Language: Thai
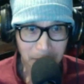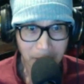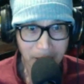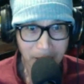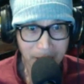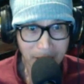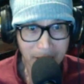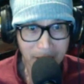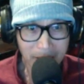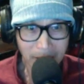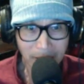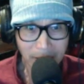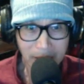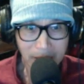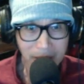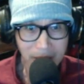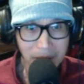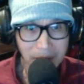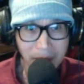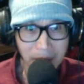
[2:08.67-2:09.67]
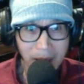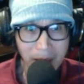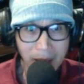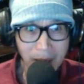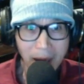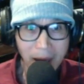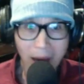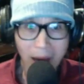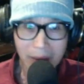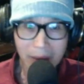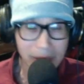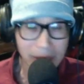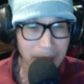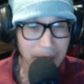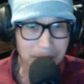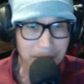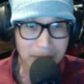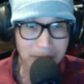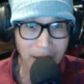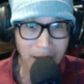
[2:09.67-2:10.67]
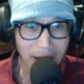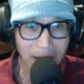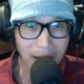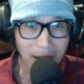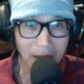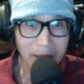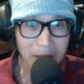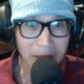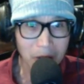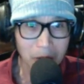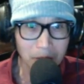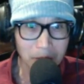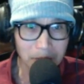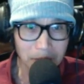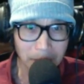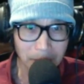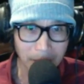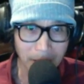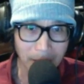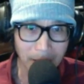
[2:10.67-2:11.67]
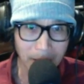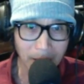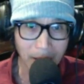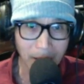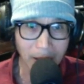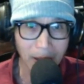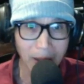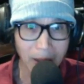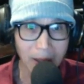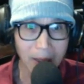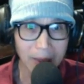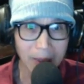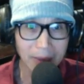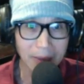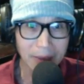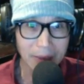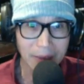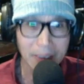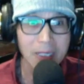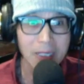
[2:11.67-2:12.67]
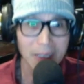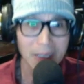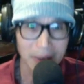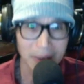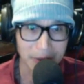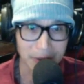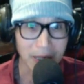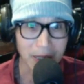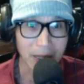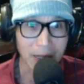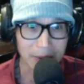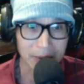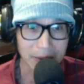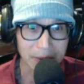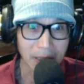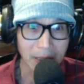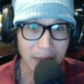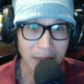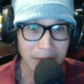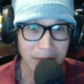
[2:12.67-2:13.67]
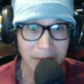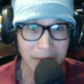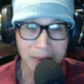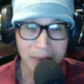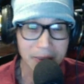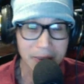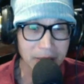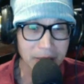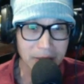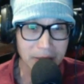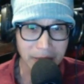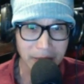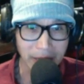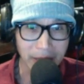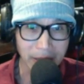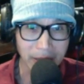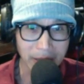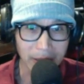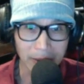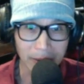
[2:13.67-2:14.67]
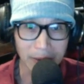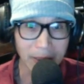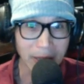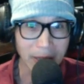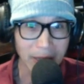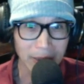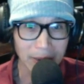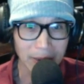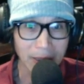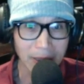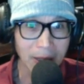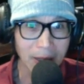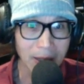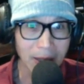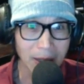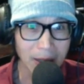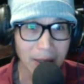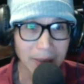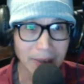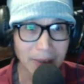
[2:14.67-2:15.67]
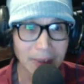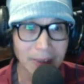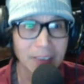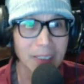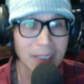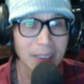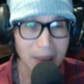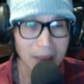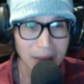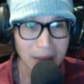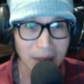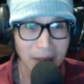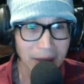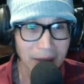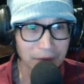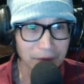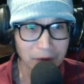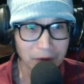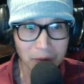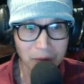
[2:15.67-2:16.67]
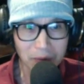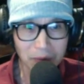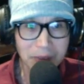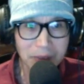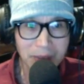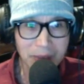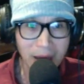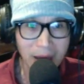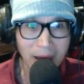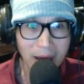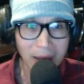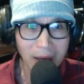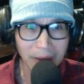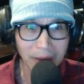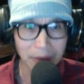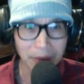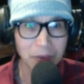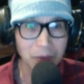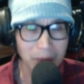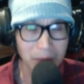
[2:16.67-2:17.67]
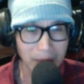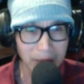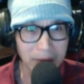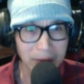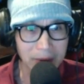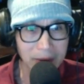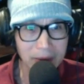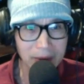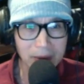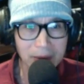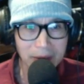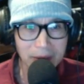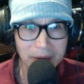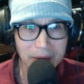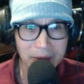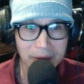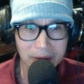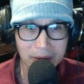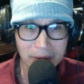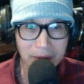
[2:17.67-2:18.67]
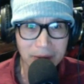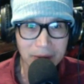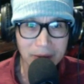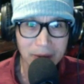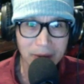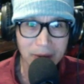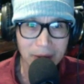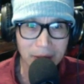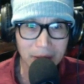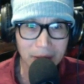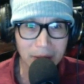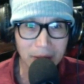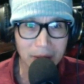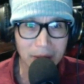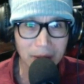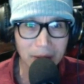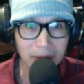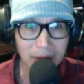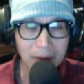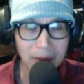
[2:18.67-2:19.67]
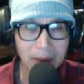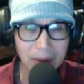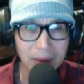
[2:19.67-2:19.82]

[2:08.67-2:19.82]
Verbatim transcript: งนี้มากับสายลมผ่าน จากใจที่แตกแหลกลาน และฟุ้งซ่านด้วยคิดถึงเธอ